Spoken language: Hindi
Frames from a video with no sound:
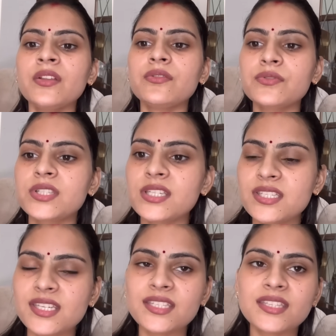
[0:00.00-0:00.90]
दूसरी
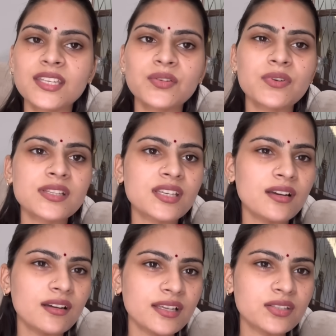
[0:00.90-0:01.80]
चीज़ कि थोड़ा सा
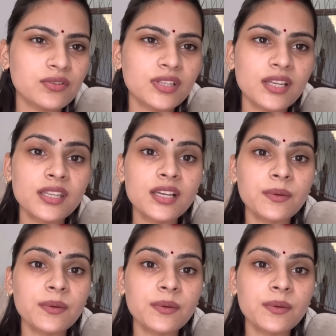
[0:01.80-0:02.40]
ऐसा होता है ना कि